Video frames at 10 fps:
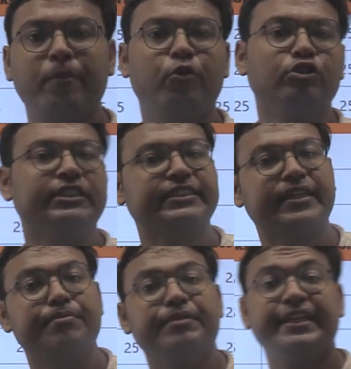পঞ্চাশ
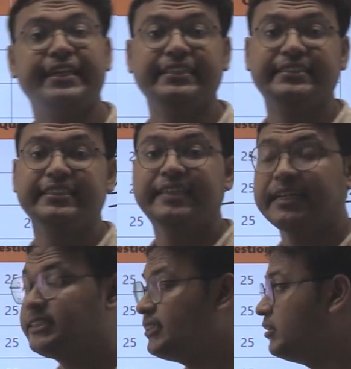নাম্বারের হিস্ট্রি
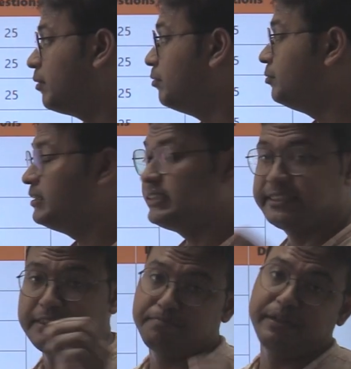থাকছে
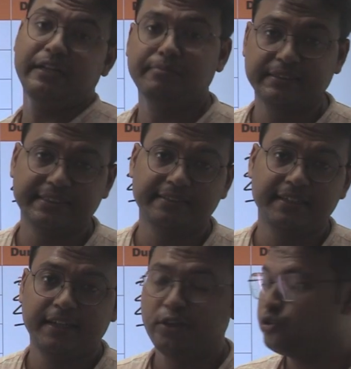ডব্লিউবিসিএসের প্রিলিমসে
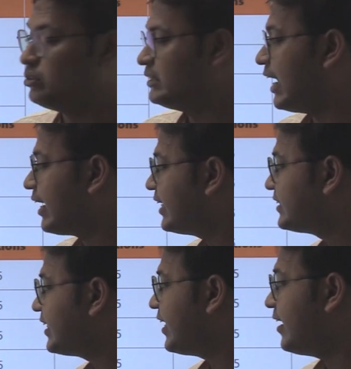তো যারা
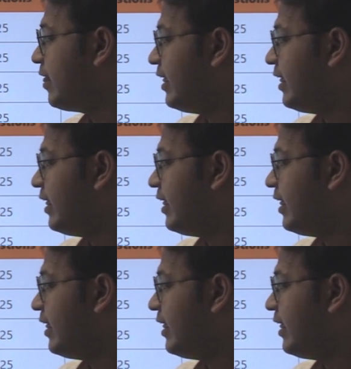যারা